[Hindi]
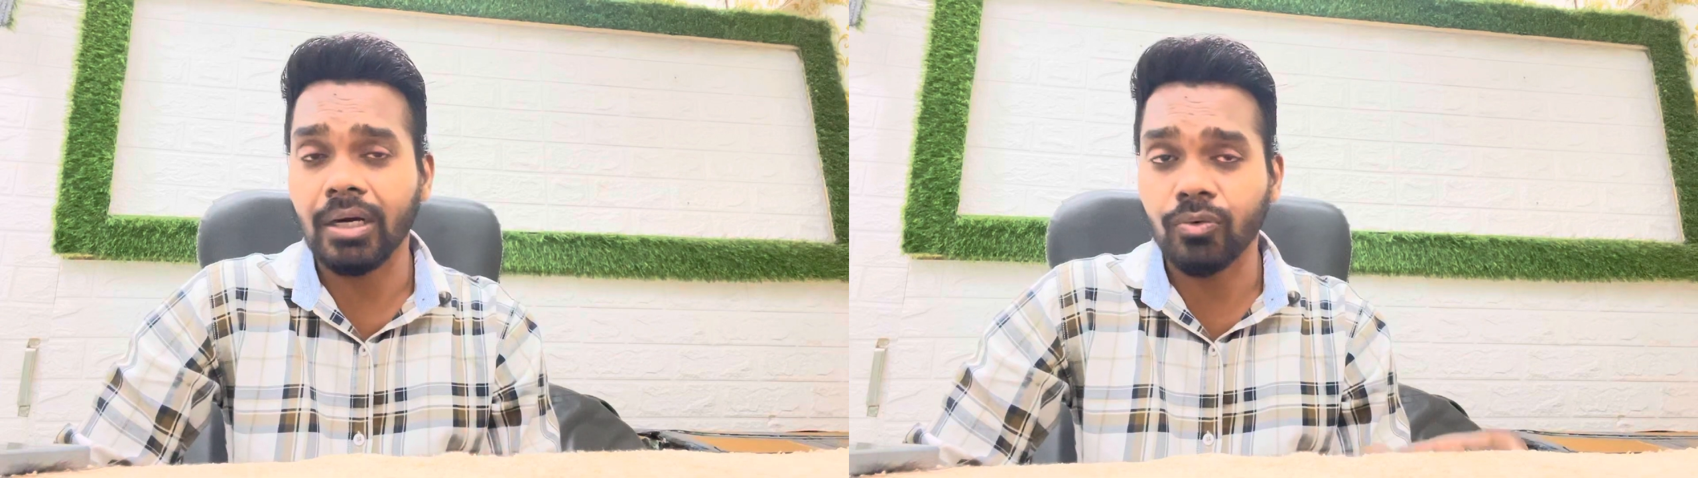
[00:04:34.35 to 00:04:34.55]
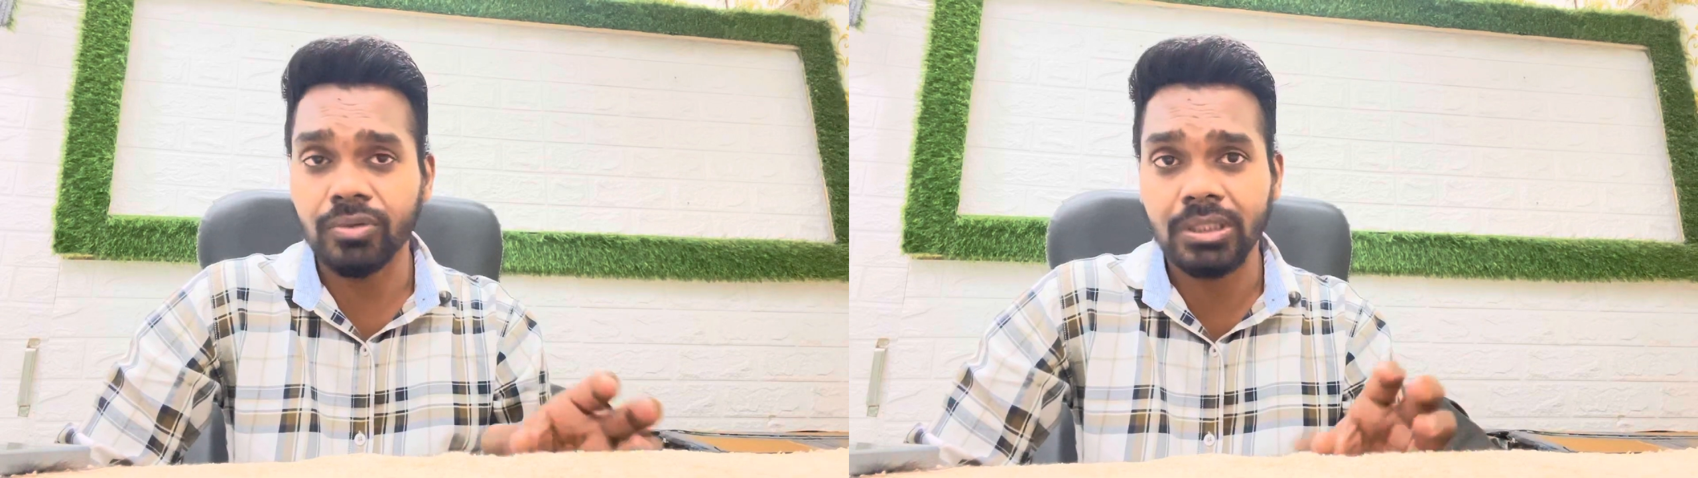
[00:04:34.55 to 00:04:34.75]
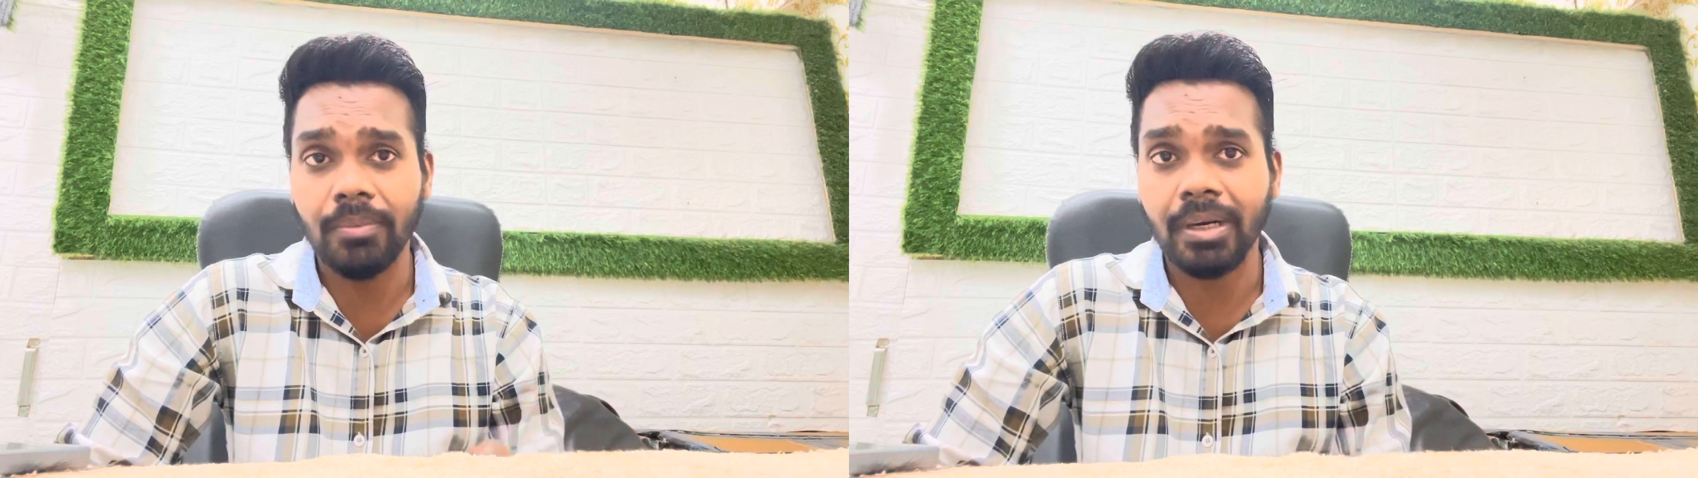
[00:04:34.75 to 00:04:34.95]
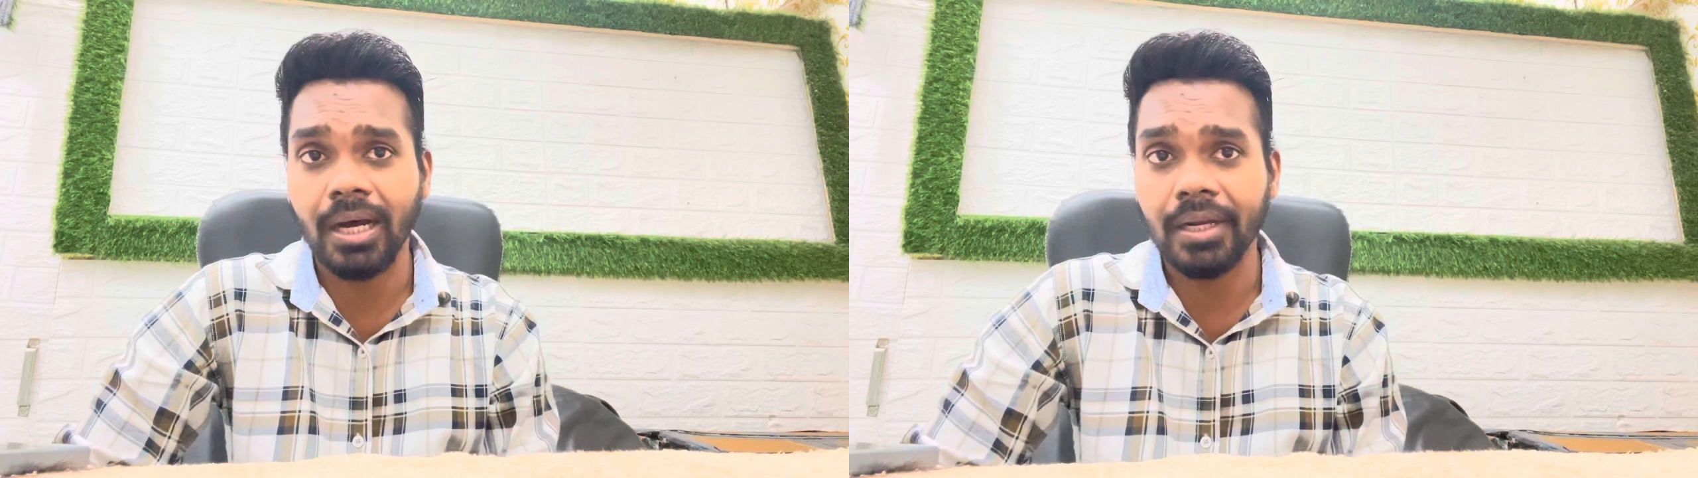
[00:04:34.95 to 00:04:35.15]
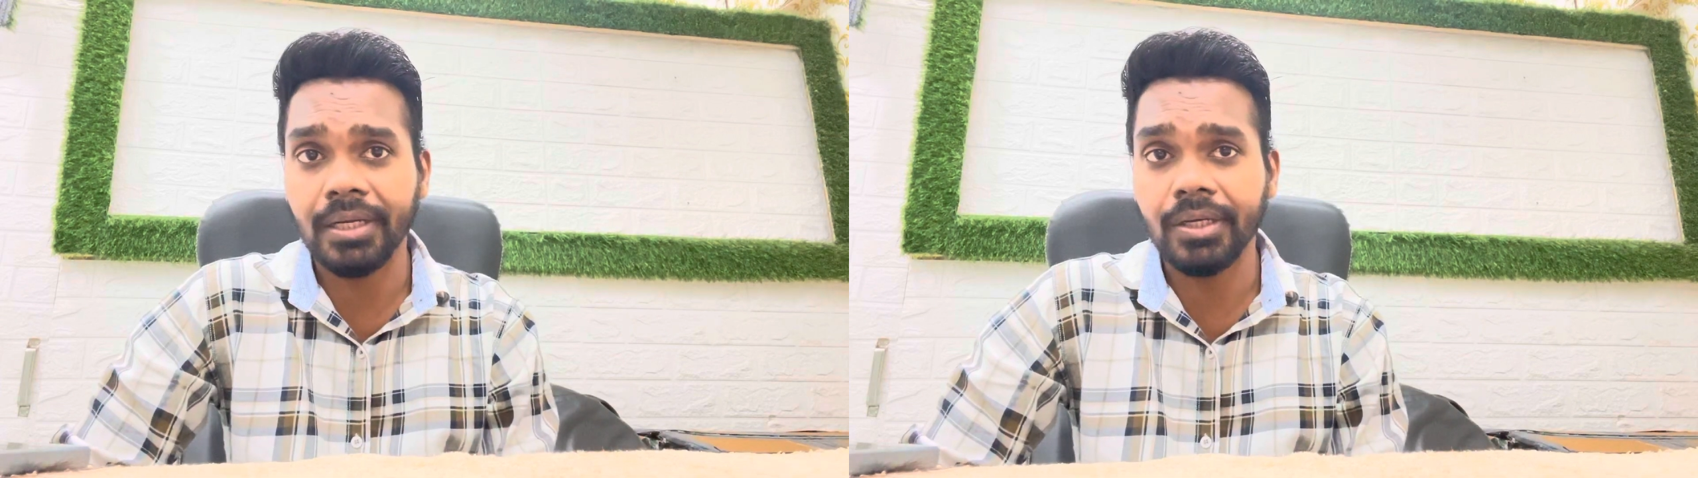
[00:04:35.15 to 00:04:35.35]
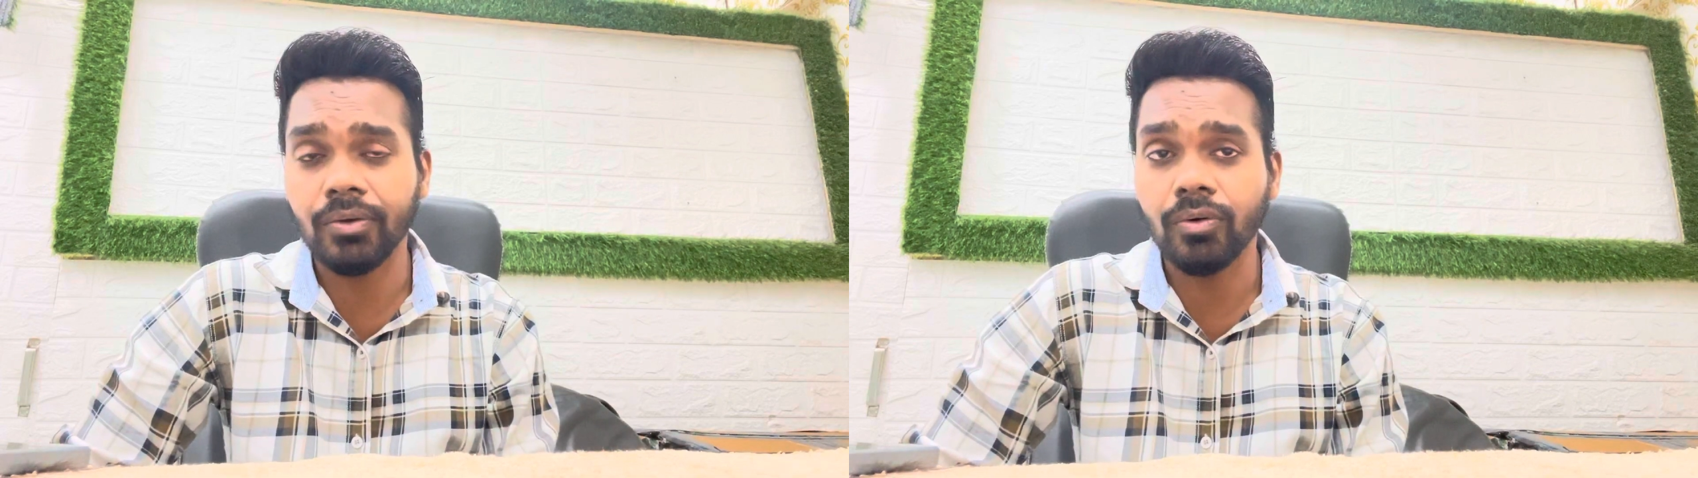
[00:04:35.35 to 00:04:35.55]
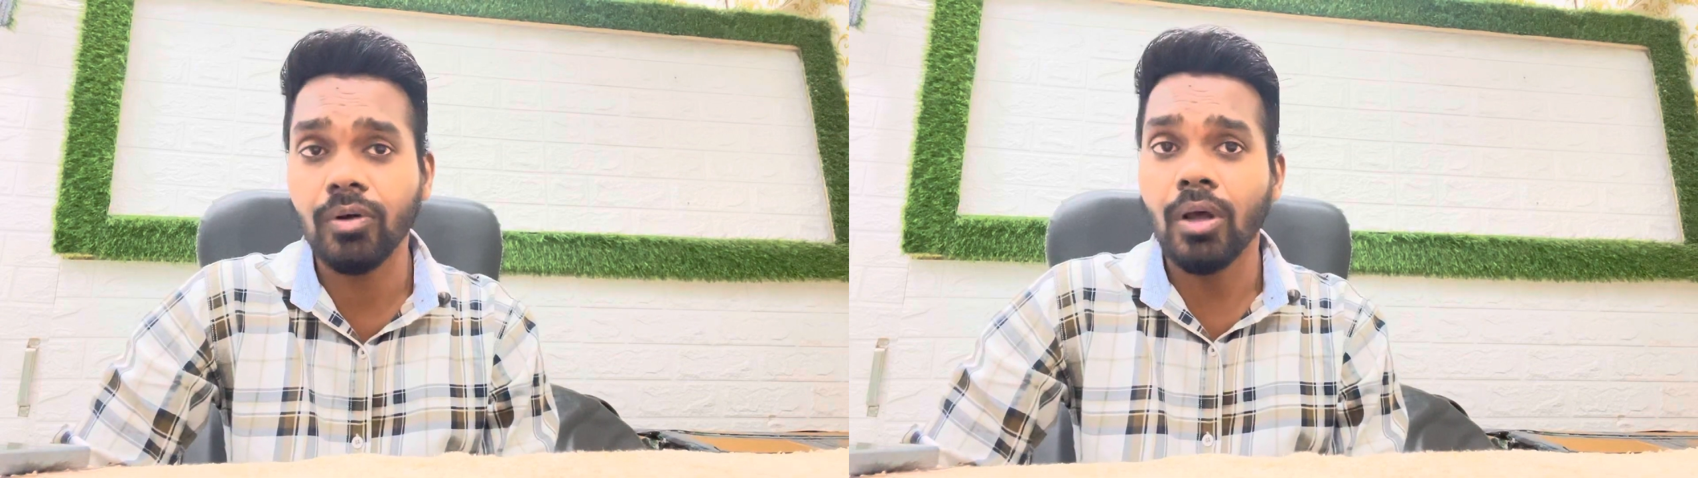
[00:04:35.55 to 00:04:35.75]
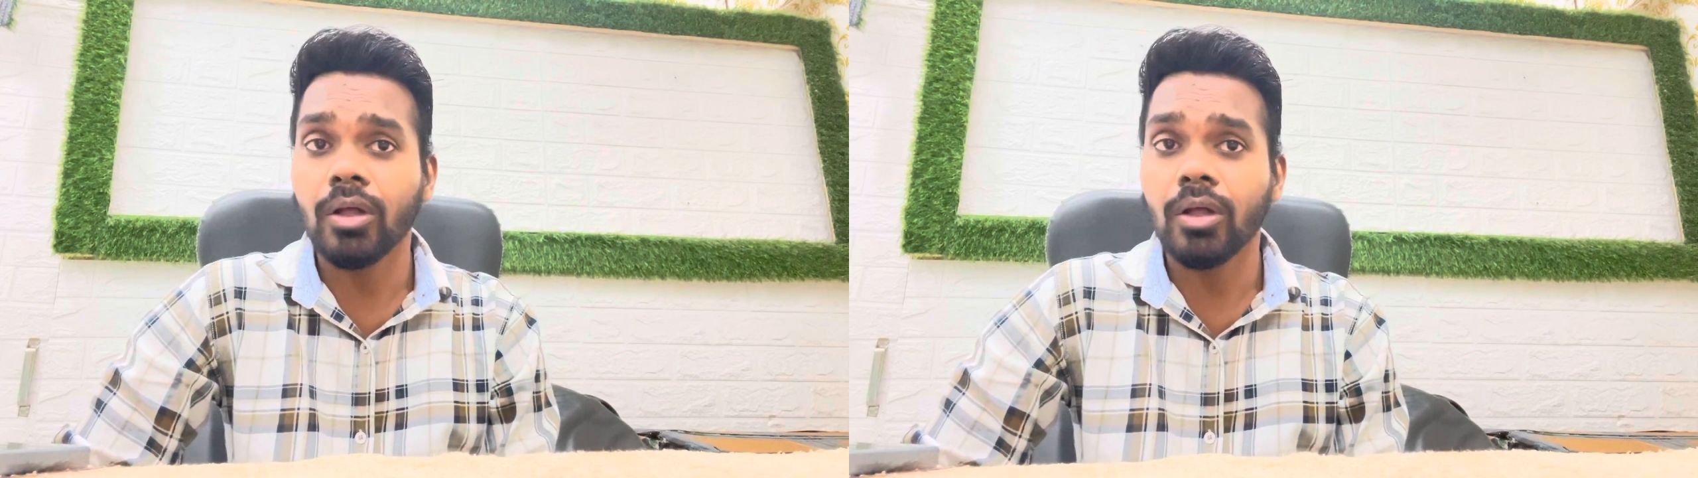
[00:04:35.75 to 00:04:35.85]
अगर उनसे मंगा रहे हों